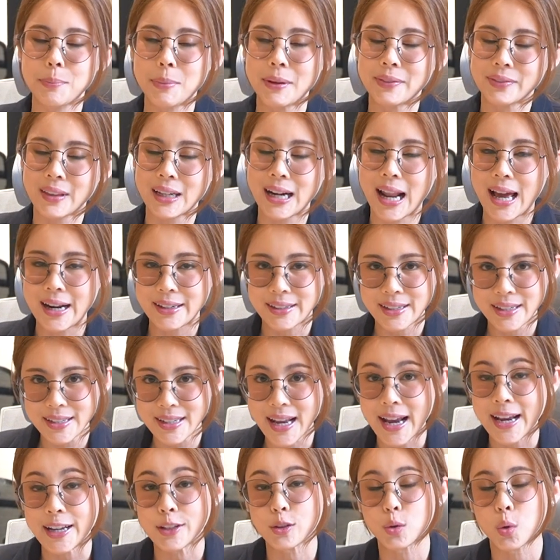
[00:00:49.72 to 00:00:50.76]
เป็นตลาดที่ให
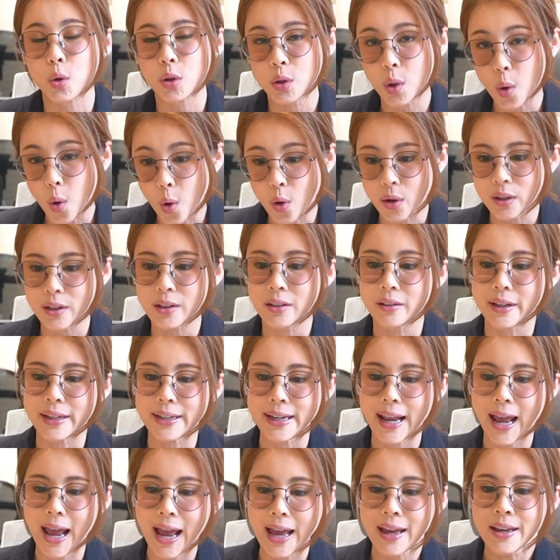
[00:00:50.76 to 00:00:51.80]
ญ่ทั่วโลกเลย
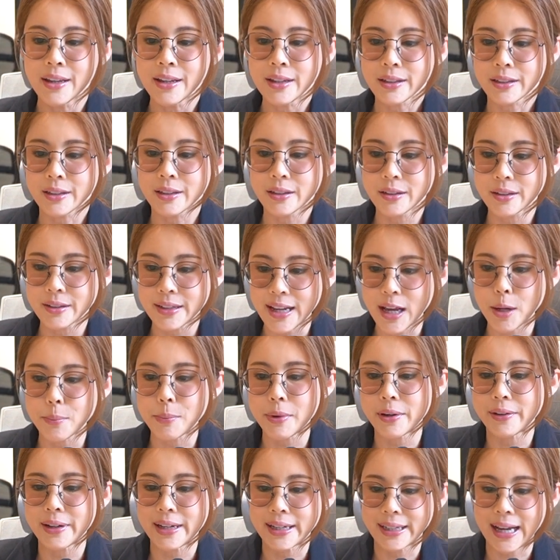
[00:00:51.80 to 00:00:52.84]
นะคะ คือในอเม
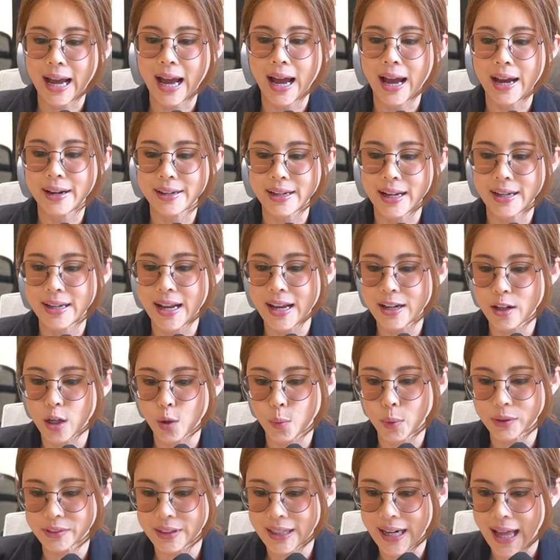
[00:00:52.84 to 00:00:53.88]
ริกาเนี่ยแน่นอน
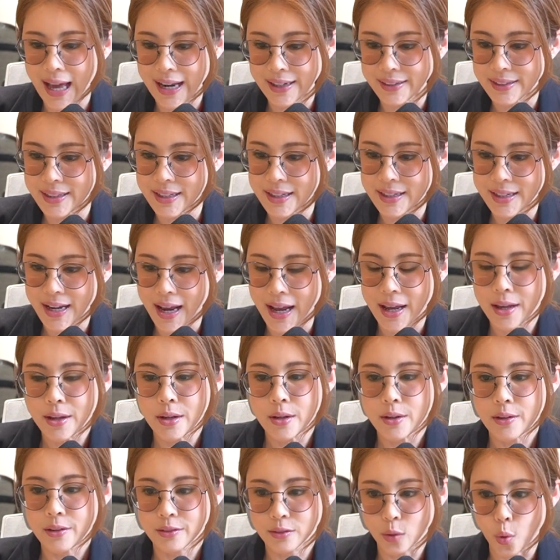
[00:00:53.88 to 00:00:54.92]
ว่าตลาดนี้เนี่ย
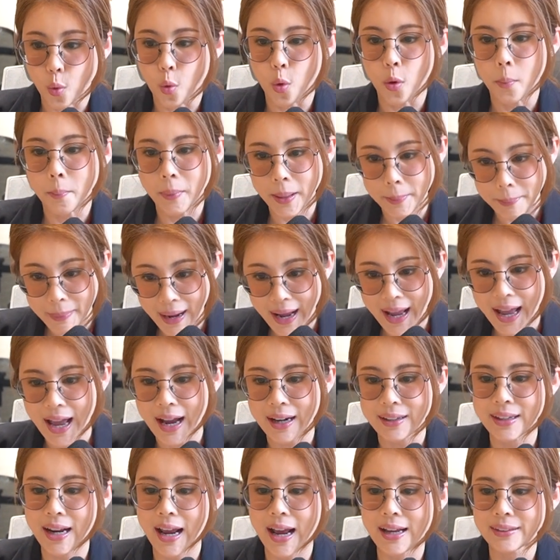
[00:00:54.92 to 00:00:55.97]
สูงมาก
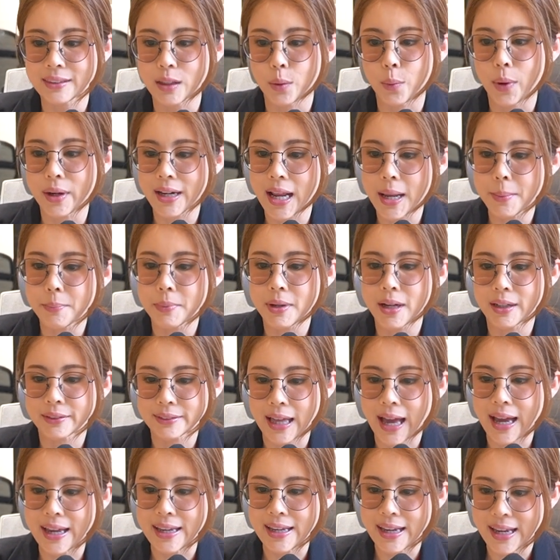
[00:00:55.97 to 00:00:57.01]
ๆ นะคะ แต่ว่าในเมือง
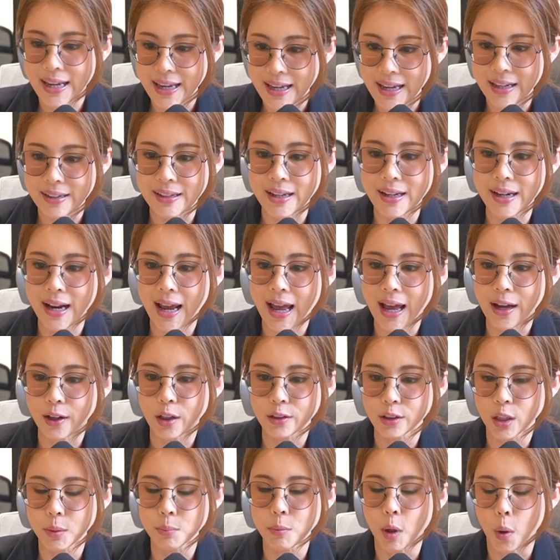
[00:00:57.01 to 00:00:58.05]
ไทยเองเนี่ยนะคะก็
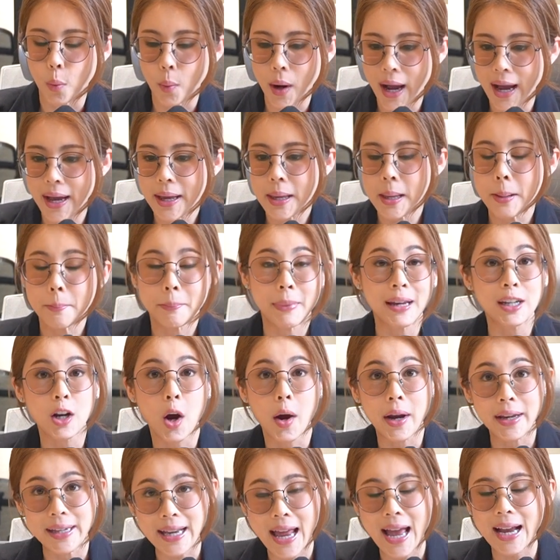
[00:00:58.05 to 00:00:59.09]
ต้องบอกว่าไม่น้
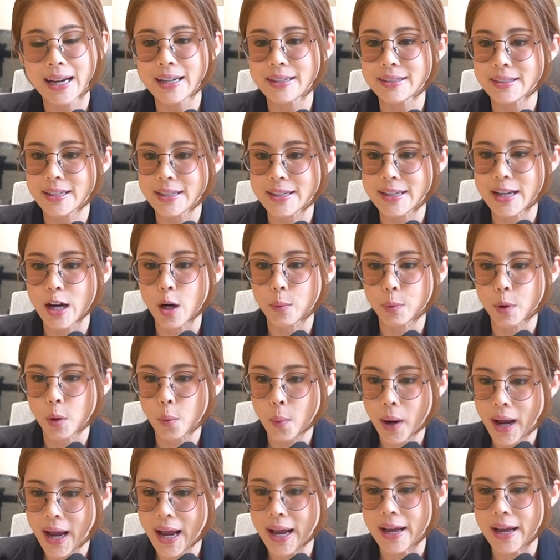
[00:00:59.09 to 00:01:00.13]
อยหน้ากันทีเดียว เพราะว่า